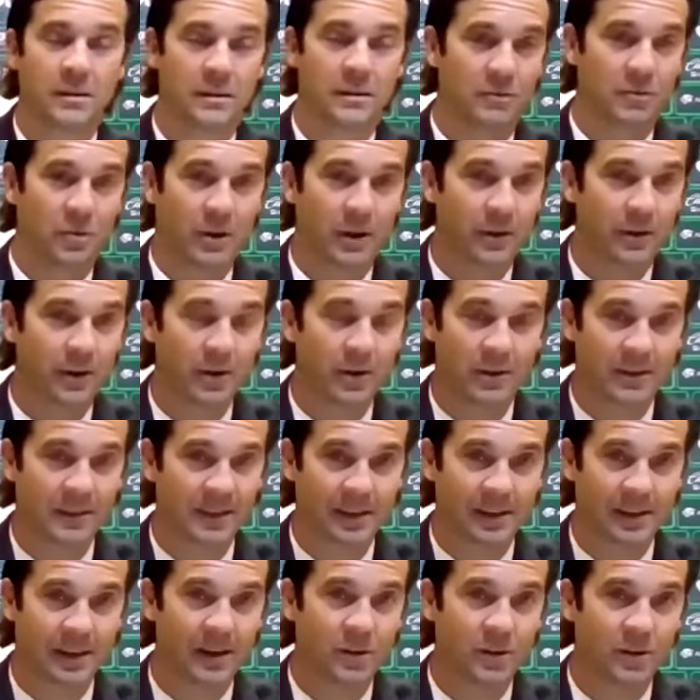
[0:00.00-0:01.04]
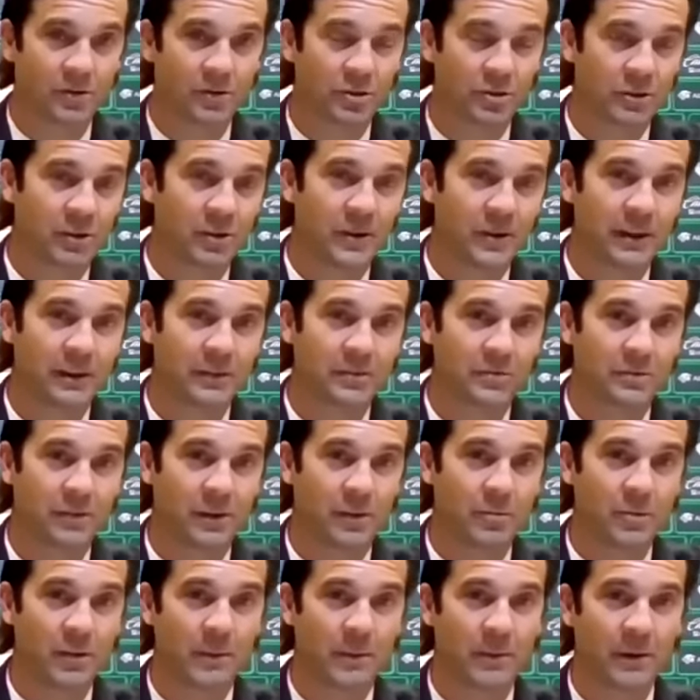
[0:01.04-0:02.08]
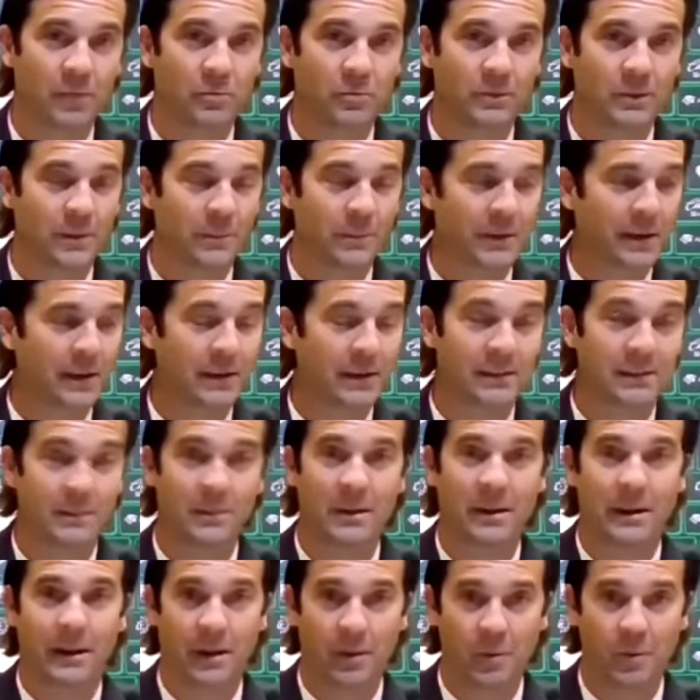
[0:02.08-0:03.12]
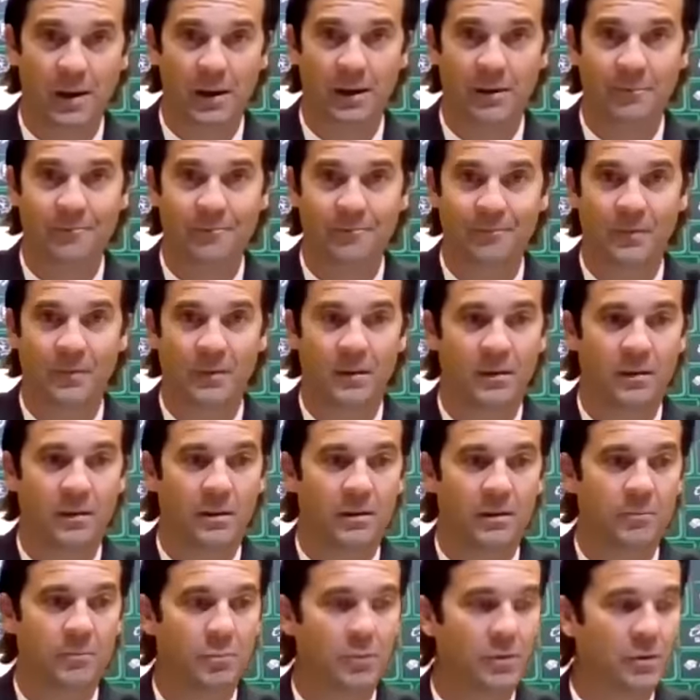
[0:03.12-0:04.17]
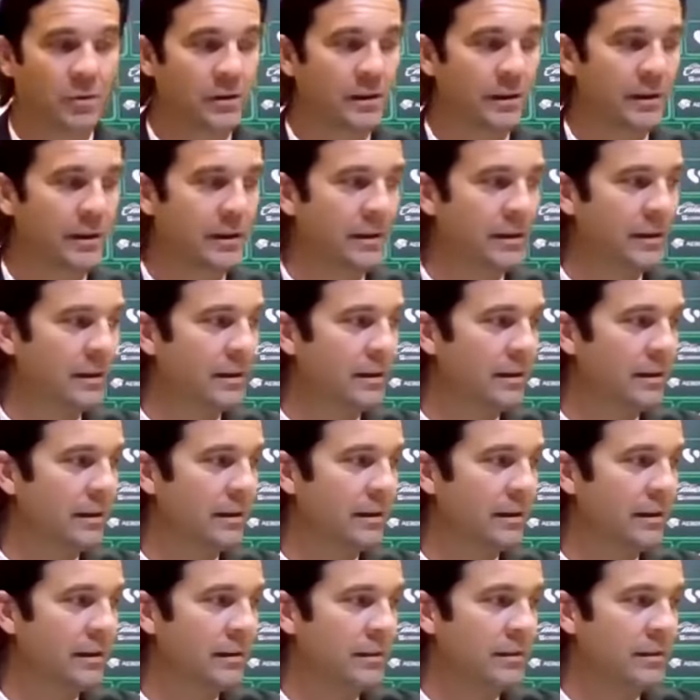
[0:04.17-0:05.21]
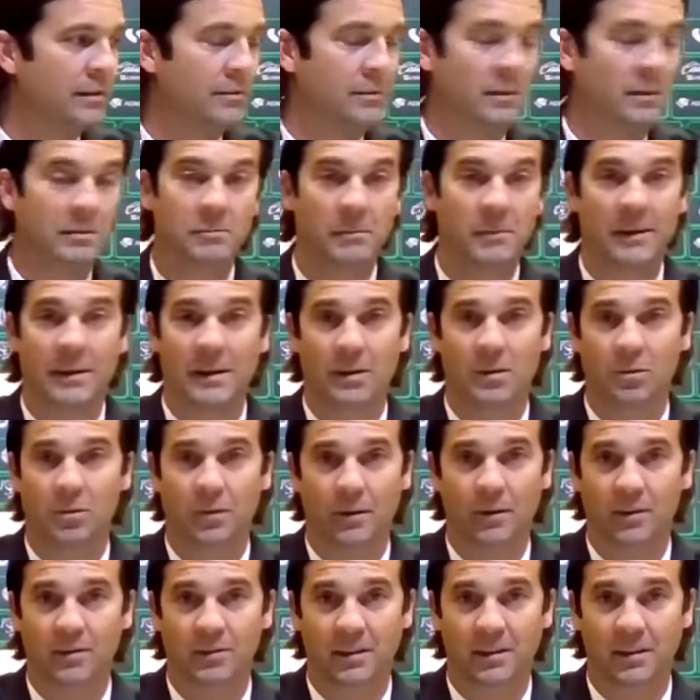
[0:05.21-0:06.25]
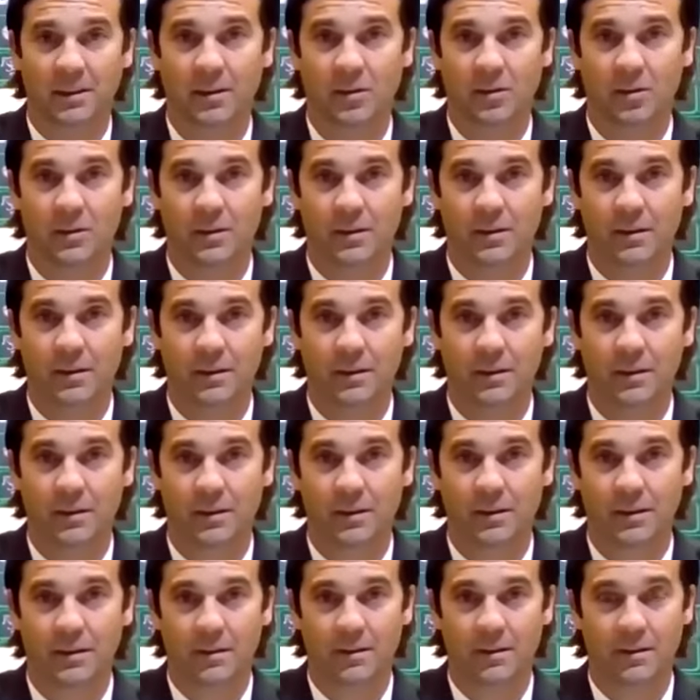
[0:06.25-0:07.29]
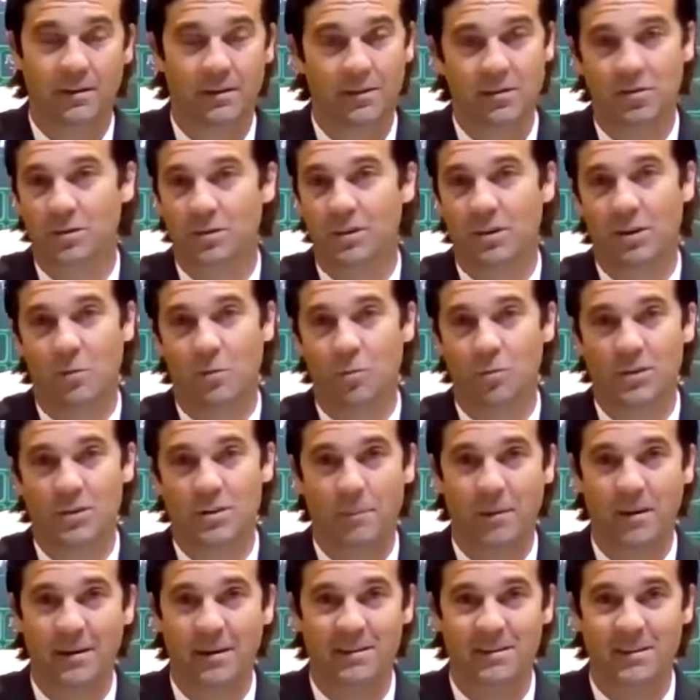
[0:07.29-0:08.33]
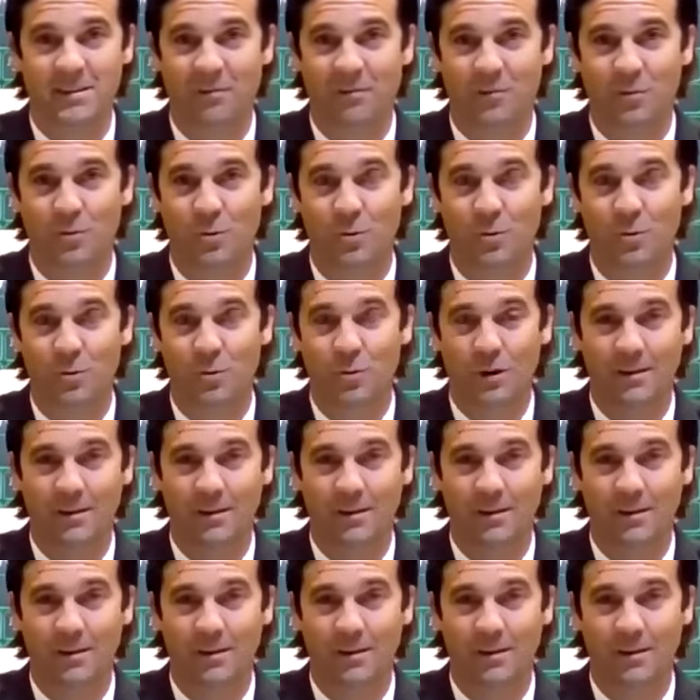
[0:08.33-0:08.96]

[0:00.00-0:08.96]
Todavía no ha cerrado. creo que es una buena pregunta para la semana que viene, porque el mercado todavía no ha cerrado y, y yo tengo mucha experiencia en fútbol